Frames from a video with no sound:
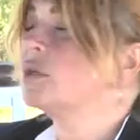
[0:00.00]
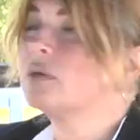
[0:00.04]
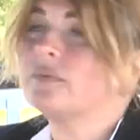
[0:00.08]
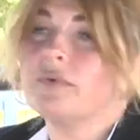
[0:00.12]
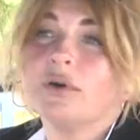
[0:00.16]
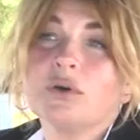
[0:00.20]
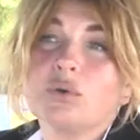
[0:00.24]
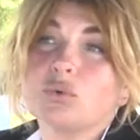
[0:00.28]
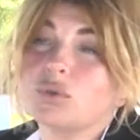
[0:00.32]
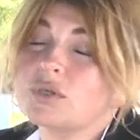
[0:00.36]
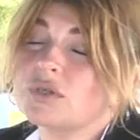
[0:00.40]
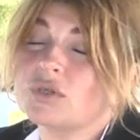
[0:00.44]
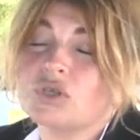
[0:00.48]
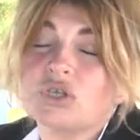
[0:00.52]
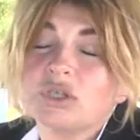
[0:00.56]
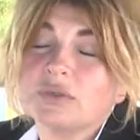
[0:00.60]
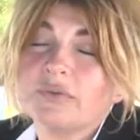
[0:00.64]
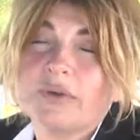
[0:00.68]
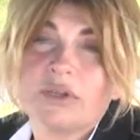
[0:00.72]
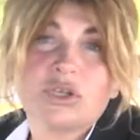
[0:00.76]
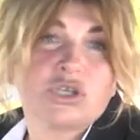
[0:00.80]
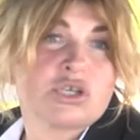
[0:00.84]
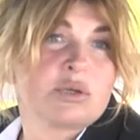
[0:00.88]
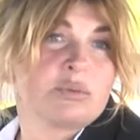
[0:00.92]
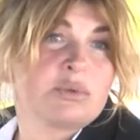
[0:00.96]
Вокруг совершенно
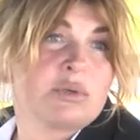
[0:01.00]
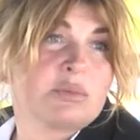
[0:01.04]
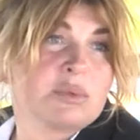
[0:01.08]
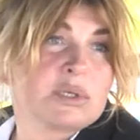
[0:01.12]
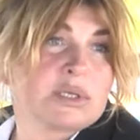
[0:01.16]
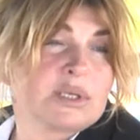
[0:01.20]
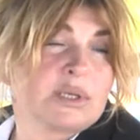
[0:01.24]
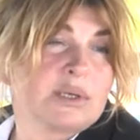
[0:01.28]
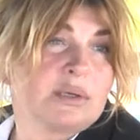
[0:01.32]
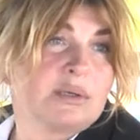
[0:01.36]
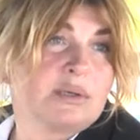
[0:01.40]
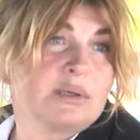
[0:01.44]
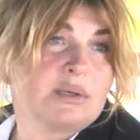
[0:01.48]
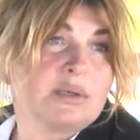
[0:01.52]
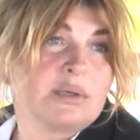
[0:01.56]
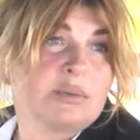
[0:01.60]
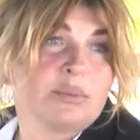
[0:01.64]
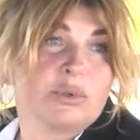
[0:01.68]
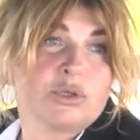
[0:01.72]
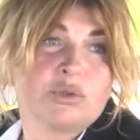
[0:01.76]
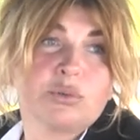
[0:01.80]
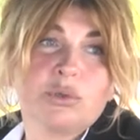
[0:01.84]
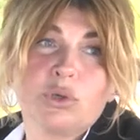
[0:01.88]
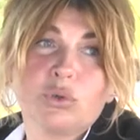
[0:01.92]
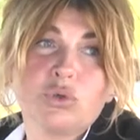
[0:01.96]
волшебные места,
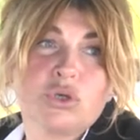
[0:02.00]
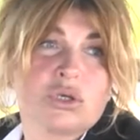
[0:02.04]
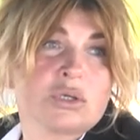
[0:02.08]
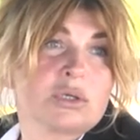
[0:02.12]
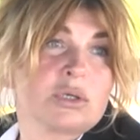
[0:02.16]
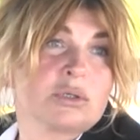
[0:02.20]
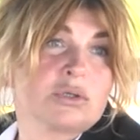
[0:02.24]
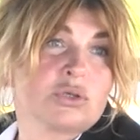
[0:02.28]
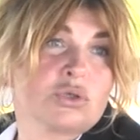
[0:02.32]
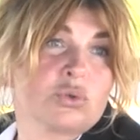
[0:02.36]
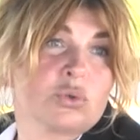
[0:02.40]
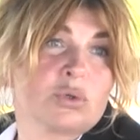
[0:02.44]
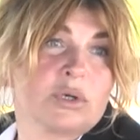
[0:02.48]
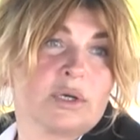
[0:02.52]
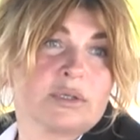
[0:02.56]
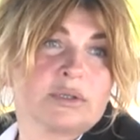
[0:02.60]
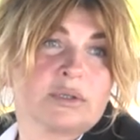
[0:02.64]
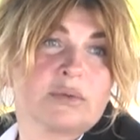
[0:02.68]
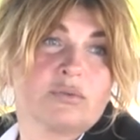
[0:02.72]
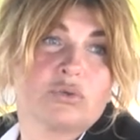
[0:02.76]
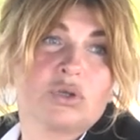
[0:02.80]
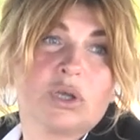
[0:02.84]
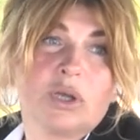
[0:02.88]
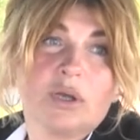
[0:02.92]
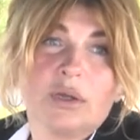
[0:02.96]
поэтому я очень рада, что
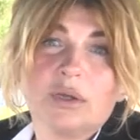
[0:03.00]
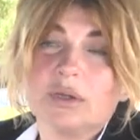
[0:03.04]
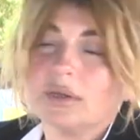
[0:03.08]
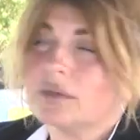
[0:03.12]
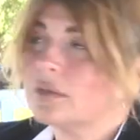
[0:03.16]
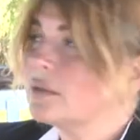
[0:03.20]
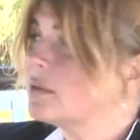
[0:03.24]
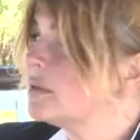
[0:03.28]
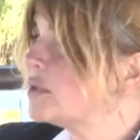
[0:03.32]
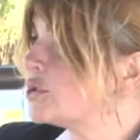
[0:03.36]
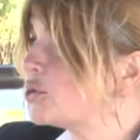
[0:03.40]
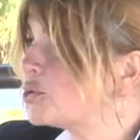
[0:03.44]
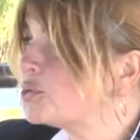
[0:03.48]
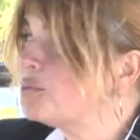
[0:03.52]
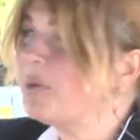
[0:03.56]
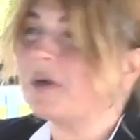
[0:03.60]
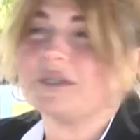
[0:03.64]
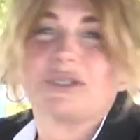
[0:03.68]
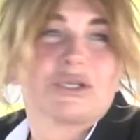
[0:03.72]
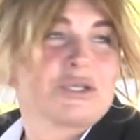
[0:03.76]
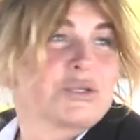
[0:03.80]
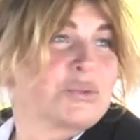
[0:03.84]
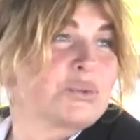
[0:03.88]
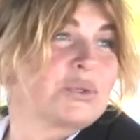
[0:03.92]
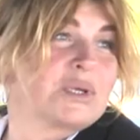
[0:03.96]
как-то вот судьба
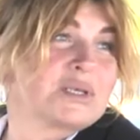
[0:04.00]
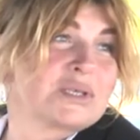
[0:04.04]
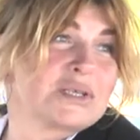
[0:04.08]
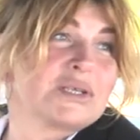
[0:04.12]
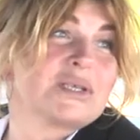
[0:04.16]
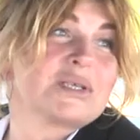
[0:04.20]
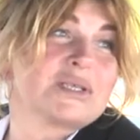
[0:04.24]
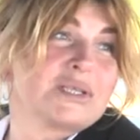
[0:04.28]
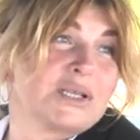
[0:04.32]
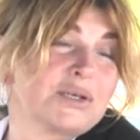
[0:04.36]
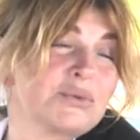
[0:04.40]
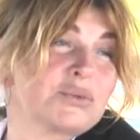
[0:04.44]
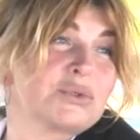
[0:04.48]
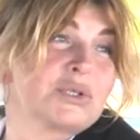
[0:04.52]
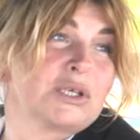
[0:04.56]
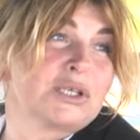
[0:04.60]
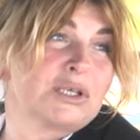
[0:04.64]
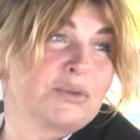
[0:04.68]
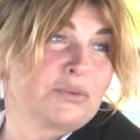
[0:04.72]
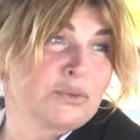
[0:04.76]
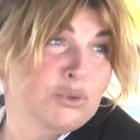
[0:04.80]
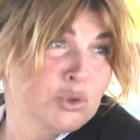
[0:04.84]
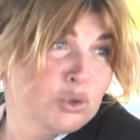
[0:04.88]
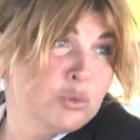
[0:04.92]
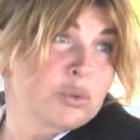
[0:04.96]
нас сюда занесла вот
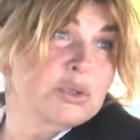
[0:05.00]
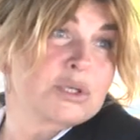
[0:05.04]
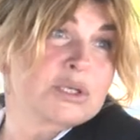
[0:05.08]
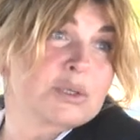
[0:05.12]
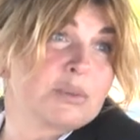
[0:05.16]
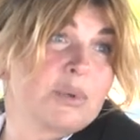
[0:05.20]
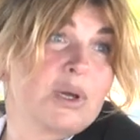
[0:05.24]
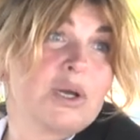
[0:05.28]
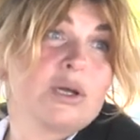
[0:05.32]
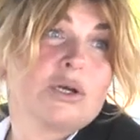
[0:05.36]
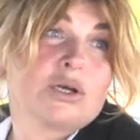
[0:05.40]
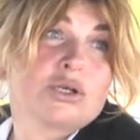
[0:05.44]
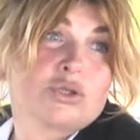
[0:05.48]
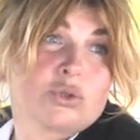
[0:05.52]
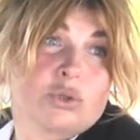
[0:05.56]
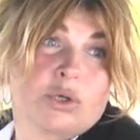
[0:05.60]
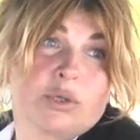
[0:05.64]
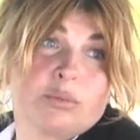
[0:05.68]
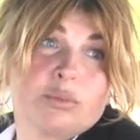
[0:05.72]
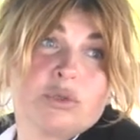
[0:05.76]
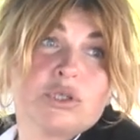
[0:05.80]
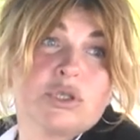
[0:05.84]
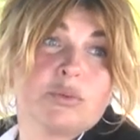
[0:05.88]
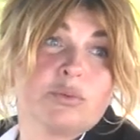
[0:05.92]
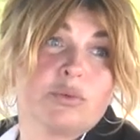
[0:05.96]
таким вот образом, что
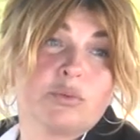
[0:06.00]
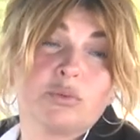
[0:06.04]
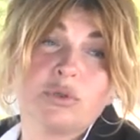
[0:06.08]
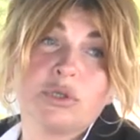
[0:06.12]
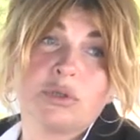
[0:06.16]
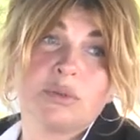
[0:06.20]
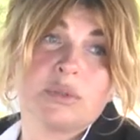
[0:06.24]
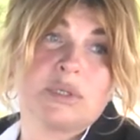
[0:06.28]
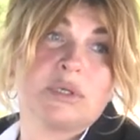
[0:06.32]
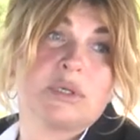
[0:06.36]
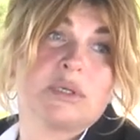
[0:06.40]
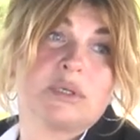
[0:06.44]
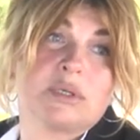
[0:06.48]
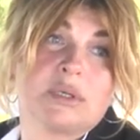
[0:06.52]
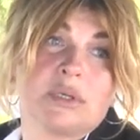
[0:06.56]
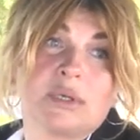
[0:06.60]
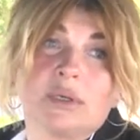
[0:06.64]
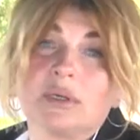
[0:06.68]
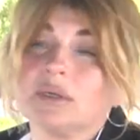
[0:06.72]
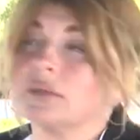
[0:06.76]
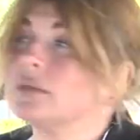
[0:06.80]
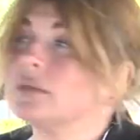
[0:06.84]
работать мы будем здесь. я